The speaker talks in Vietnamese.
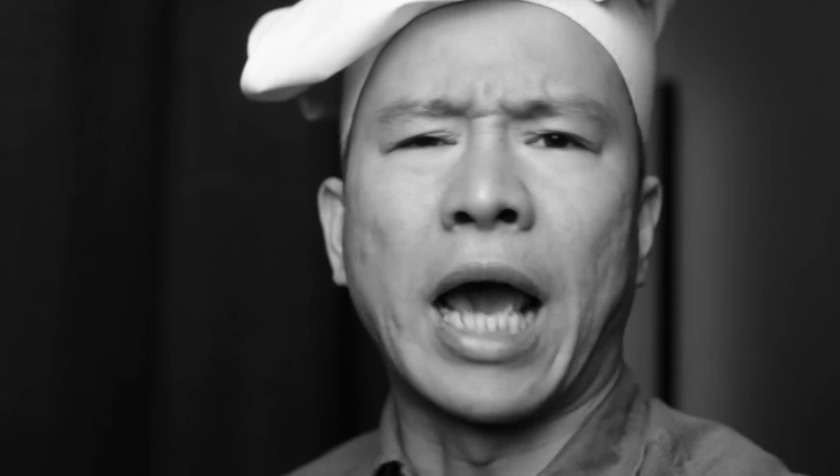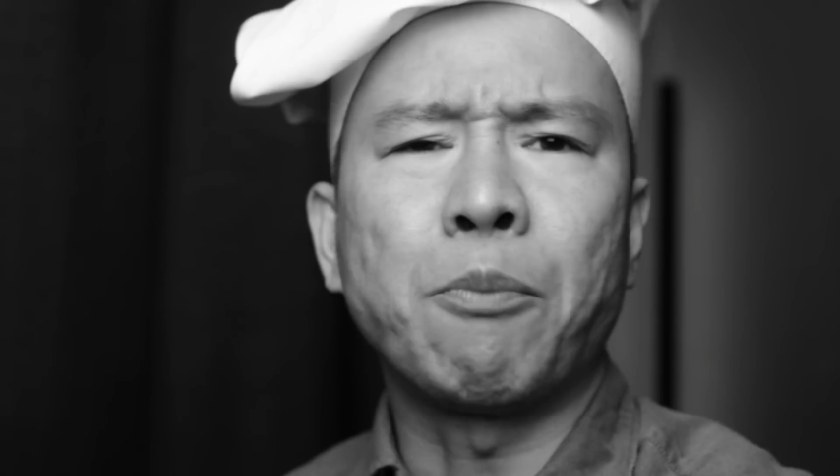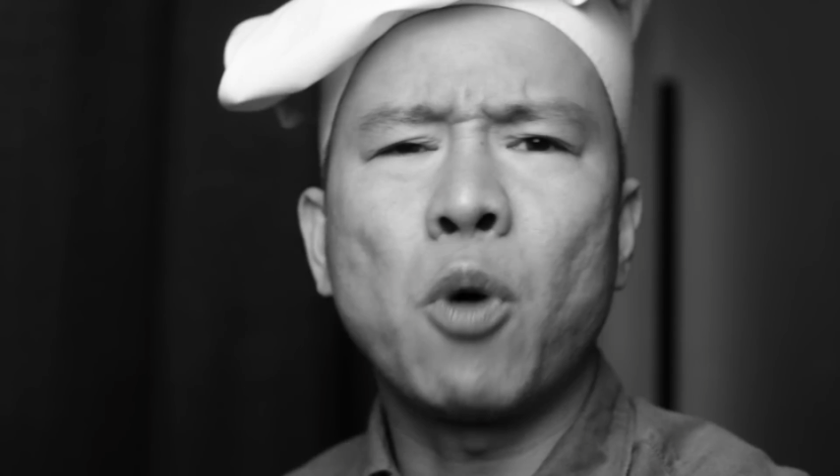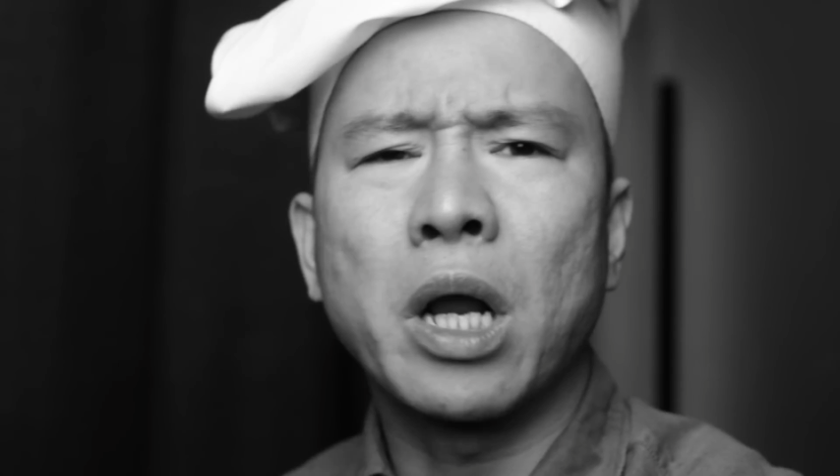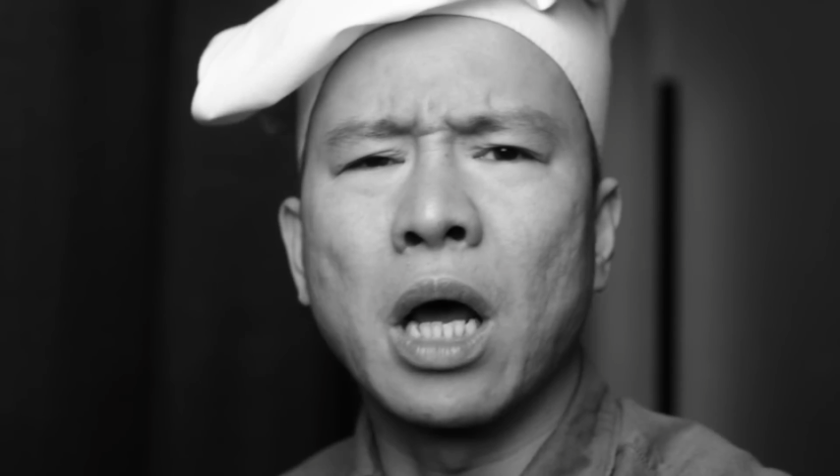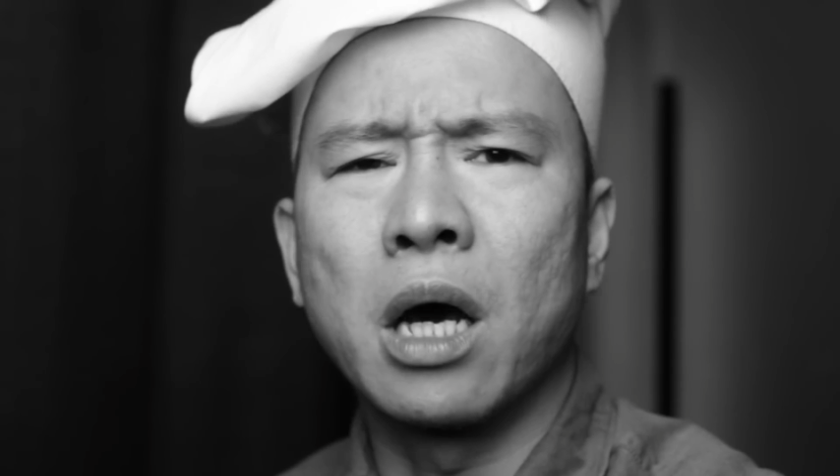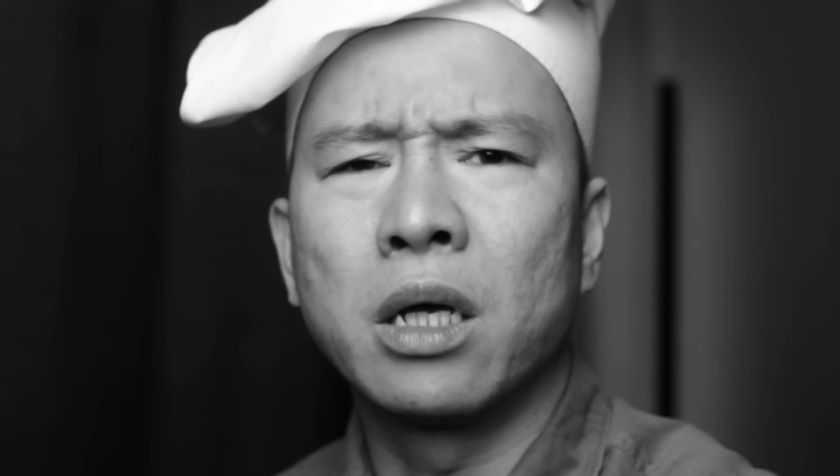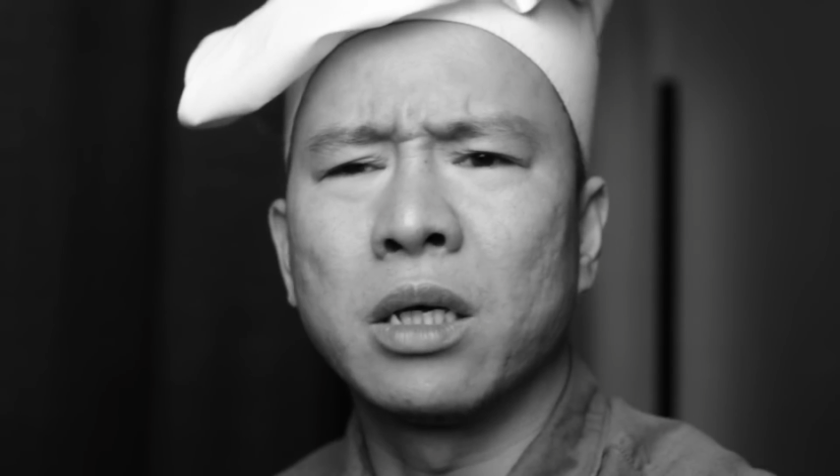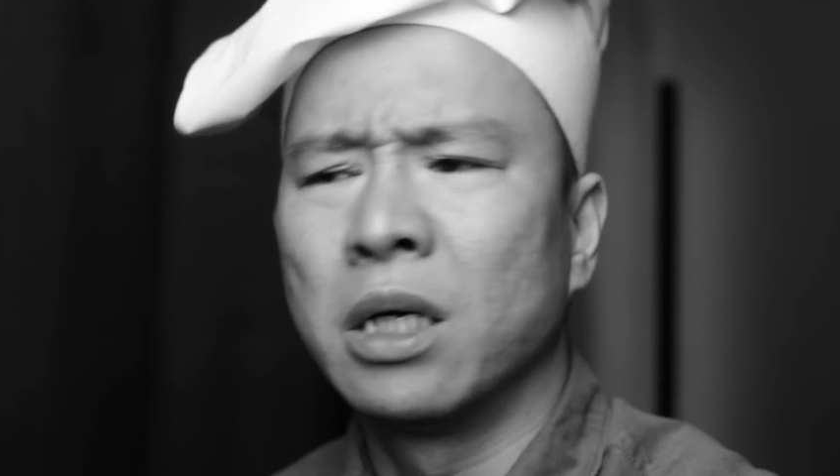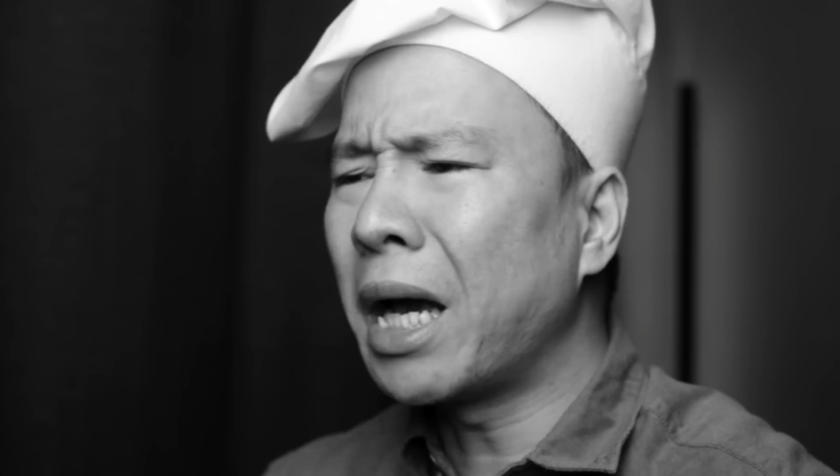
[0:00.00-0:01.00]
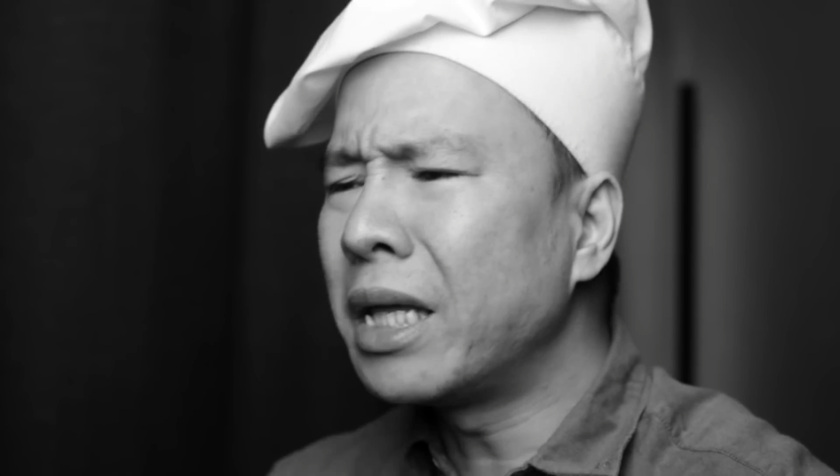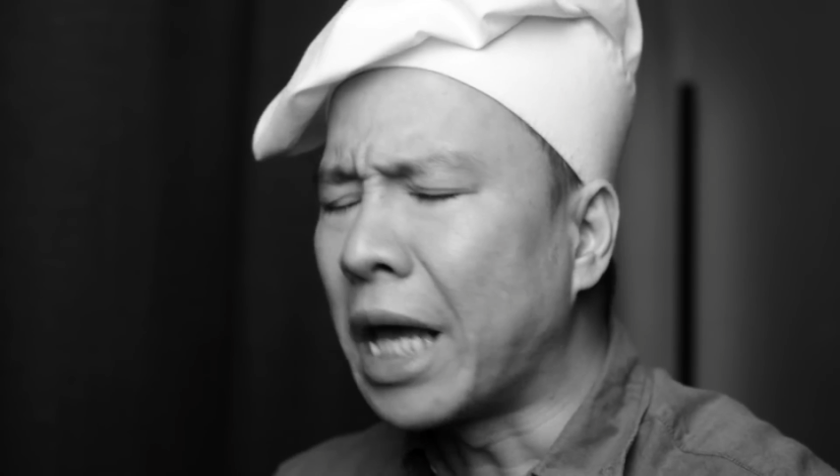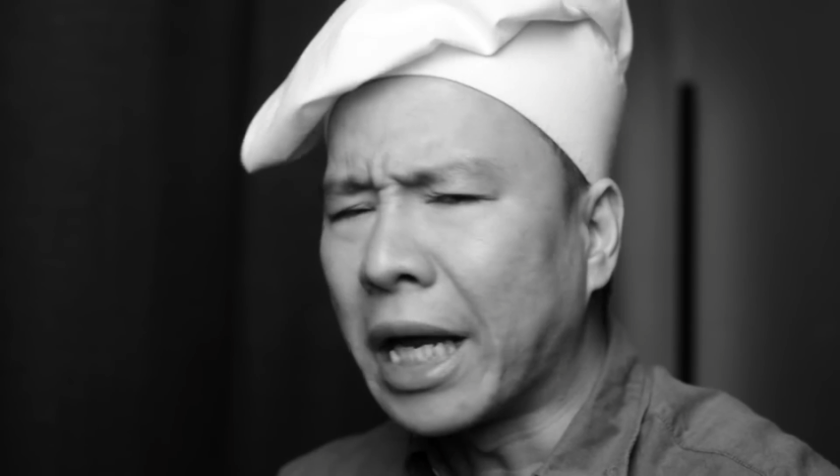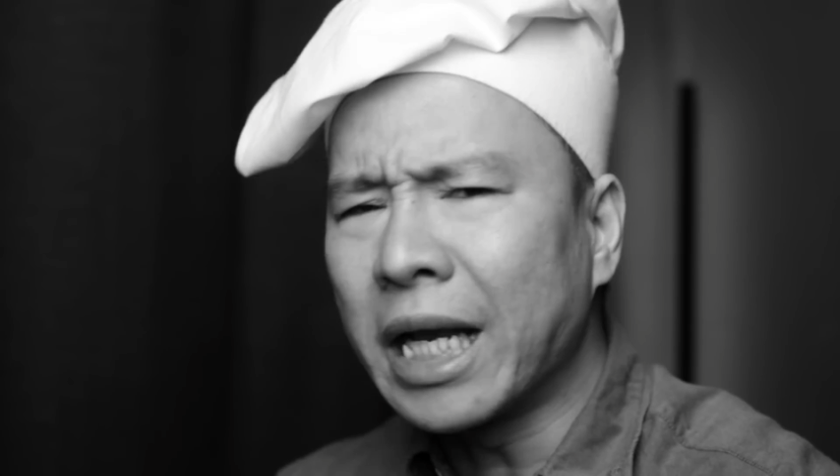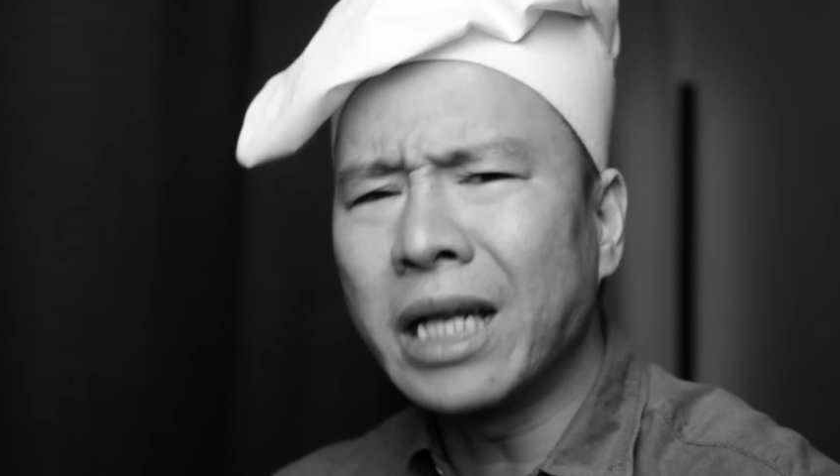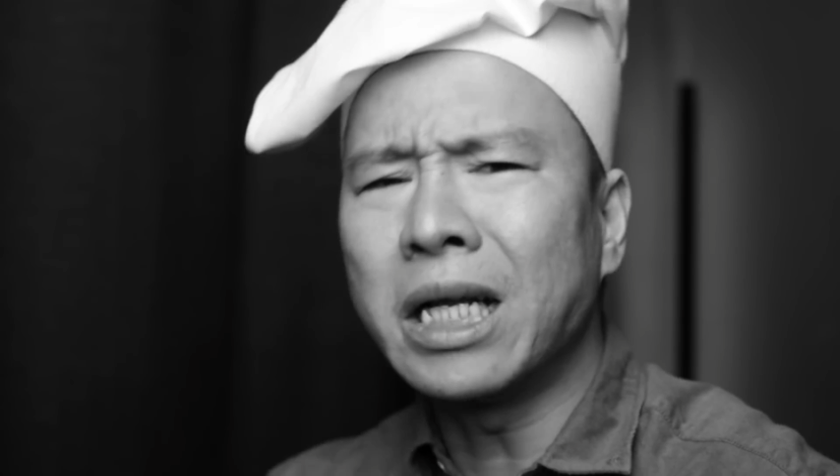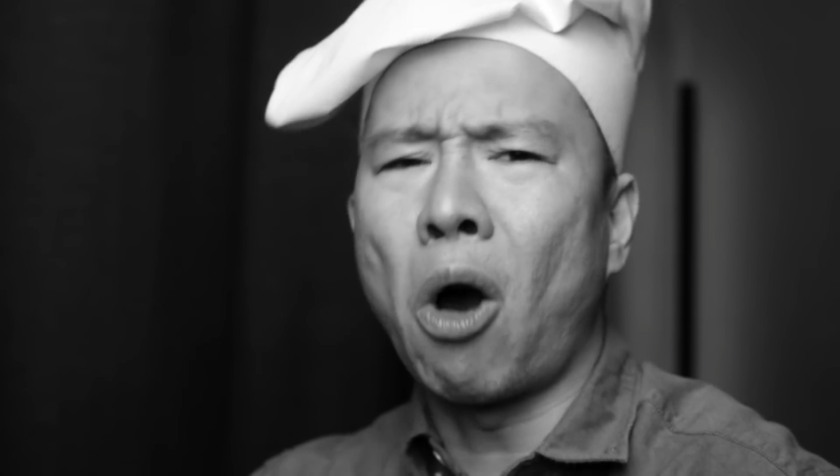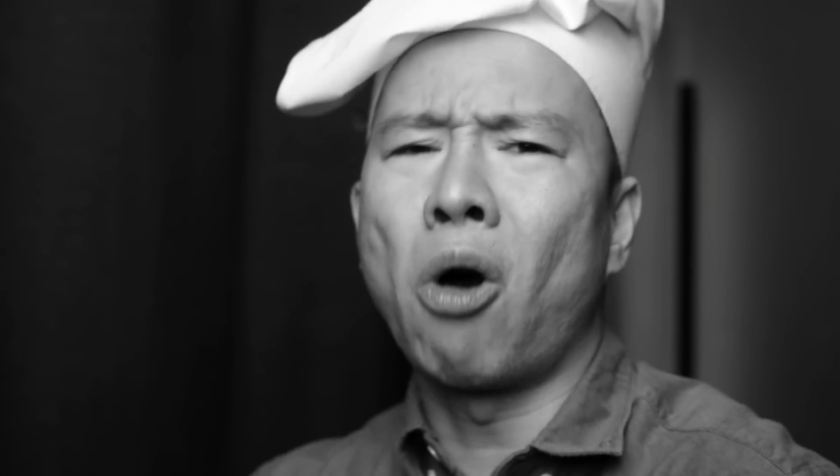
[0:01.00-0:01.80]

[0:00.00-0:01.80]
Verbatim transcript: Nhảm quá anh ơi, chuyện đánh